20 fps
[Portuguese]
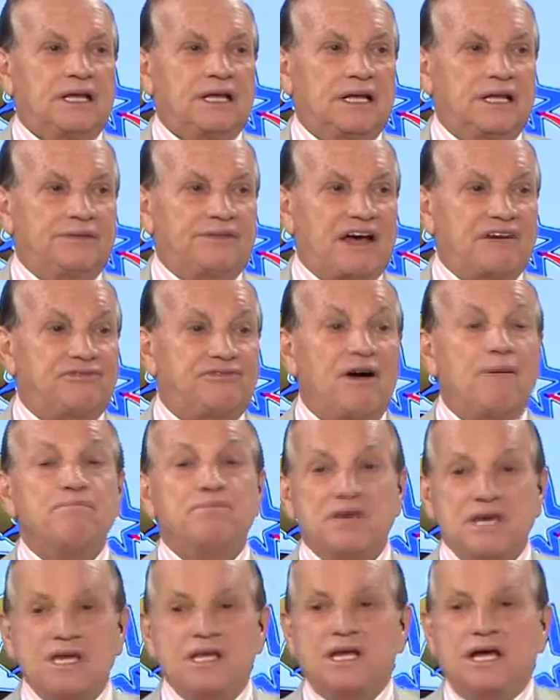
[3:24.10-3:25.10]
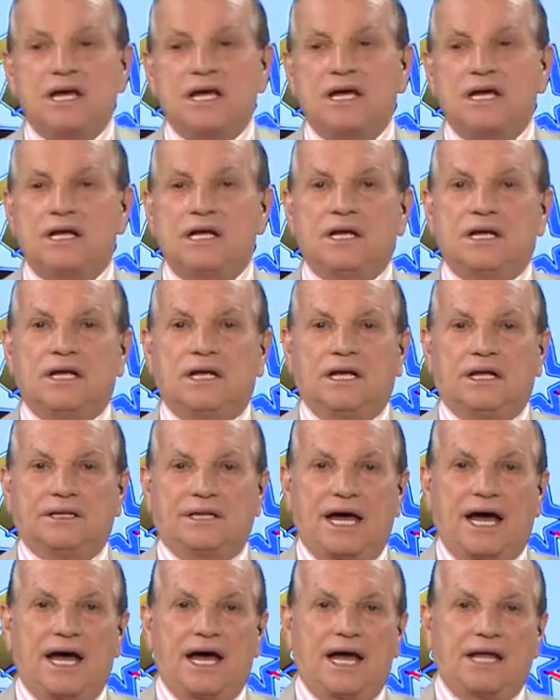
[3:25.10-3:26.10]
Da família
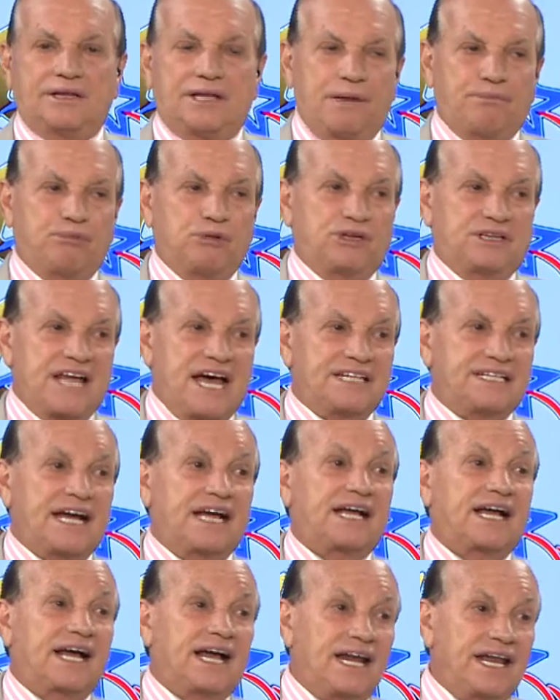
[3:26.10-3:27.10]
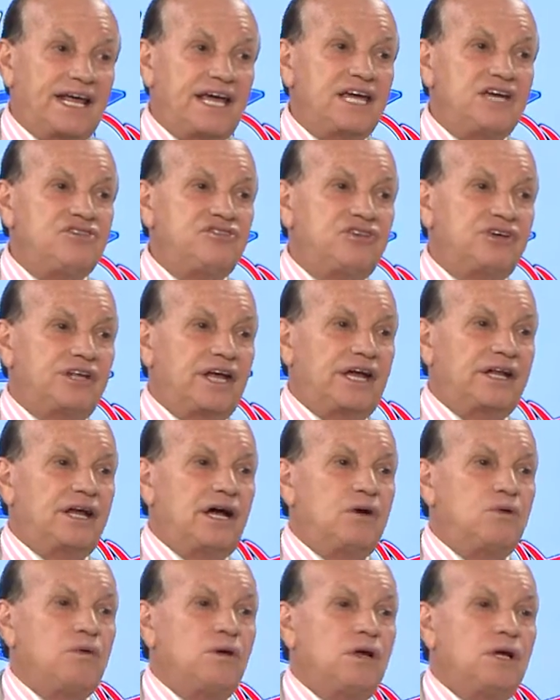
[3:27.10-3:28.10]
da deputada Cleide, né,
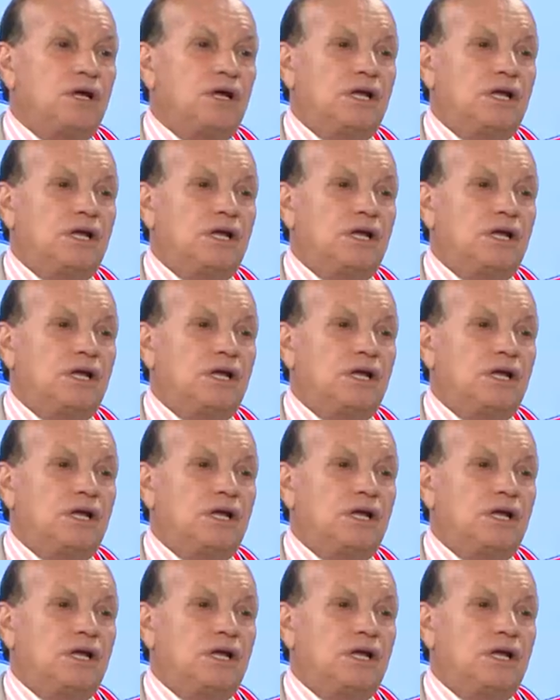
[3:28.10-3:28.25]
não?